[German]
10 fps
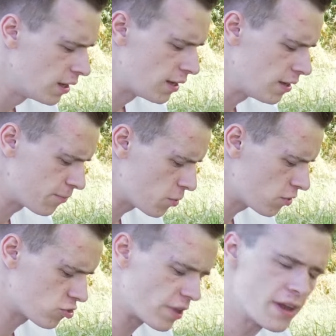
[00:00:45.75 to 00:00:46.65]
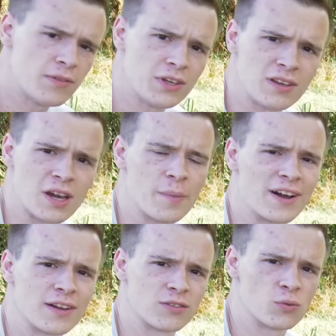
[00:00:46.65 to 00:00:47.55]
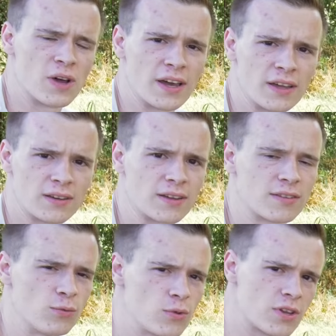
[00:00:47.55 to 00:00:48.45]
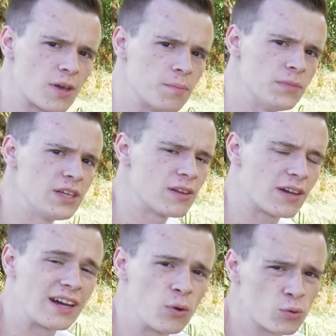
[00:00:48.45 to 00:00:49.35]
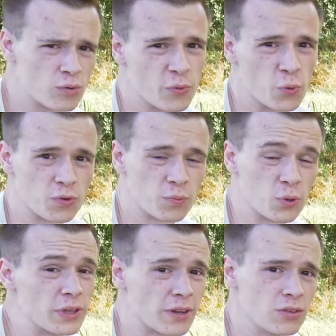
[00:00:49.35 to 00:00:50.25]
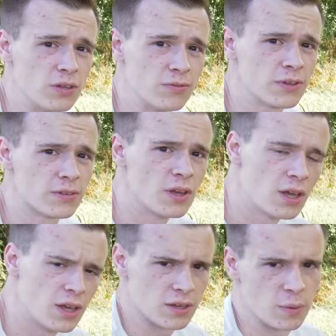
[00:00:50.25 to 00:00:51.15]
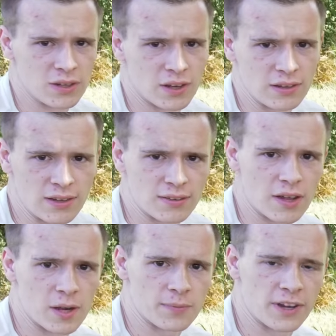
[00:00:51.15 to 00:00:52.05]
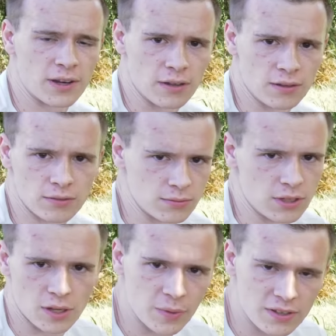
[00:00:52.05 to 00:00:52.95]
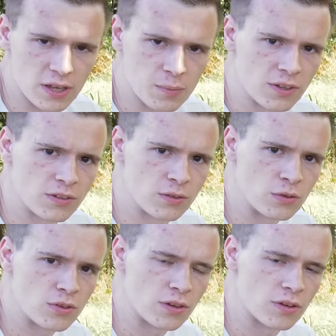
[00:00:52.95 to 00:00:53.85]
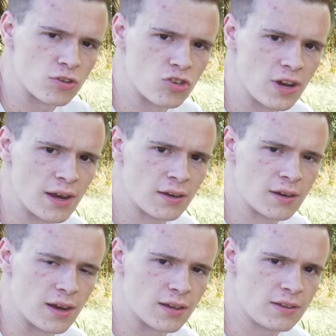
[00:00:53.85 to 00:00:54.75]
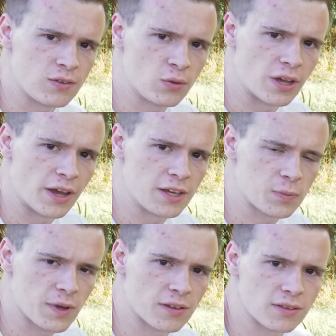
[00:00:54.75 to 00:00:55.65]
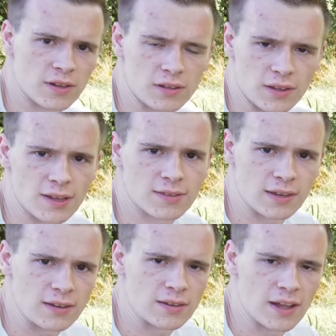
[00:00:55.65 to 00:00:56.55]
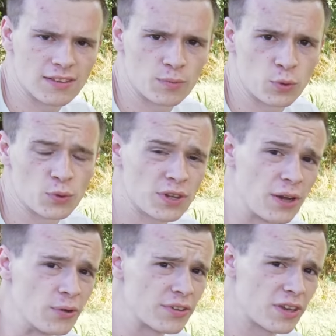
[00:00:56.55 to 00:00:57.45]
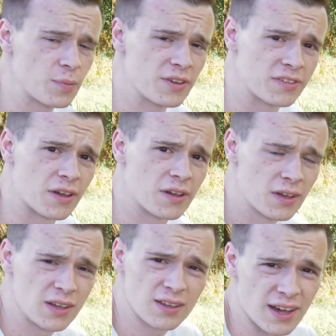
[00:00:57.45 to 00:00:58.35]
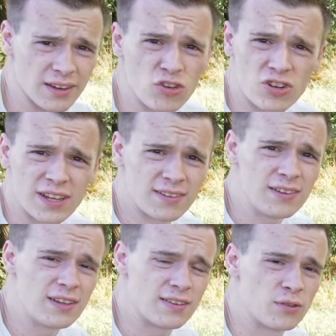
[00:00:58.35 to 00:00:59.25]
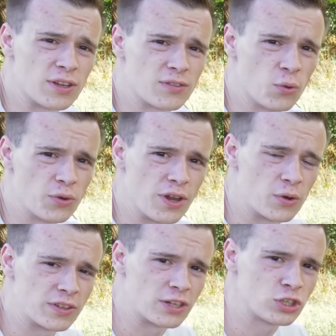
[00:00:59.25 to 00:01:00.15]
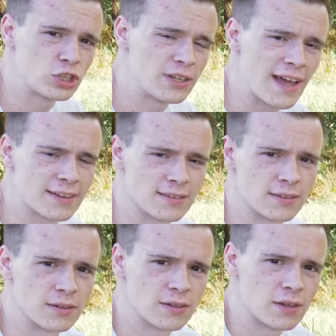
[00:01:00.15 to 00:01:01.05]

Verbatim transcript: Hierfür stellen wir die Kamera so ein, dass nur der mittlere Autofokuspunkt aktiv ist. Der mittlere deshalb, weil er in der Mitte eben ist und äh, schnell in alle Richtungen erreichbar. Es ist halt der zentralste Punkt. Außerdem ist er gerade in schlechten Lichtsituationen auch der stärkste.